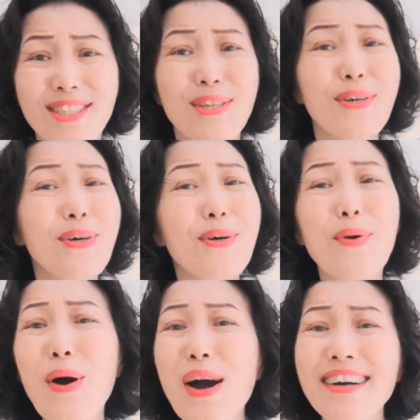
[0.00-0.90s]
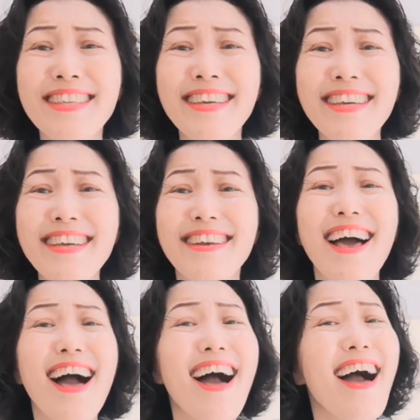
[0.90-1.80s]
祖国的蓝
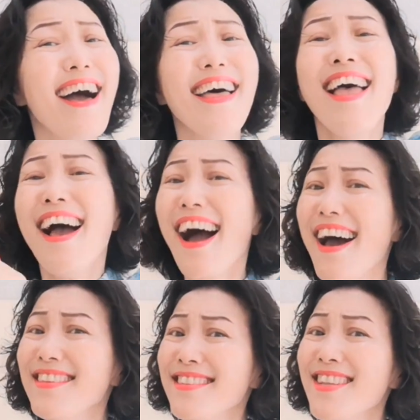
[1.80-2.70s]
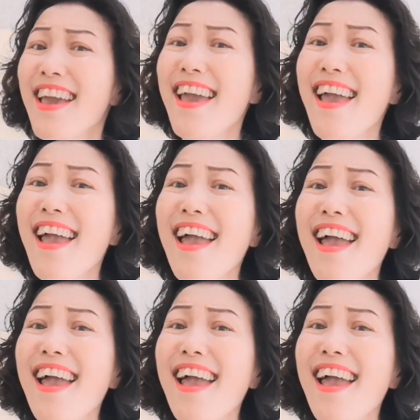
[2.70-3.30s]
天。